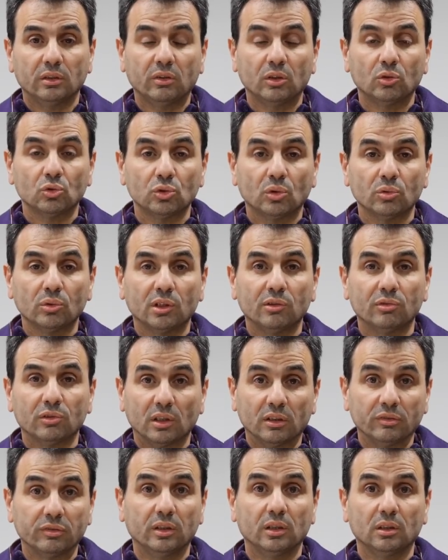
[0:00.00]
C'est aujourd'hui qu'il faut
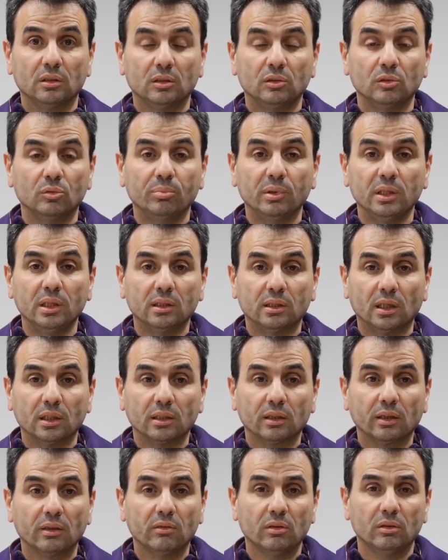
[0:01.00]
la faire. Le pays est en
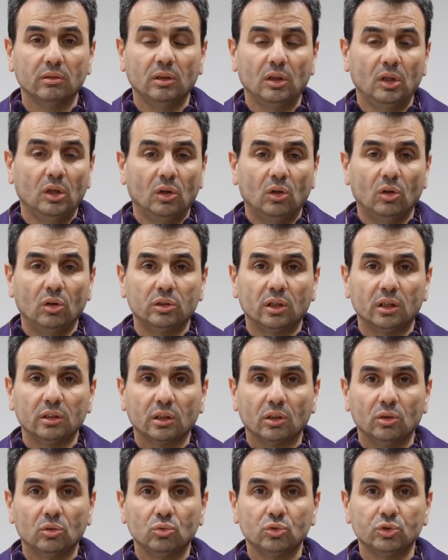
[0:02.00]
crise. On est en
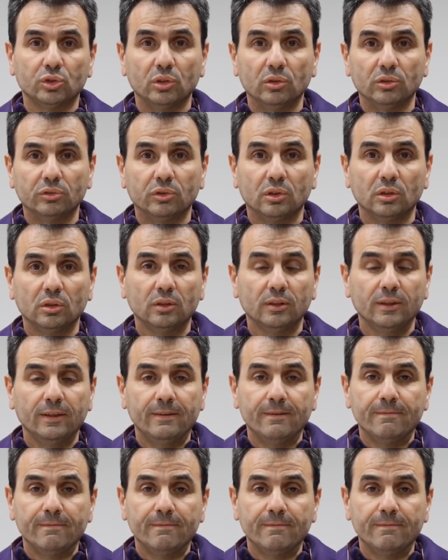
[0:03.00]
train de toucher le fond.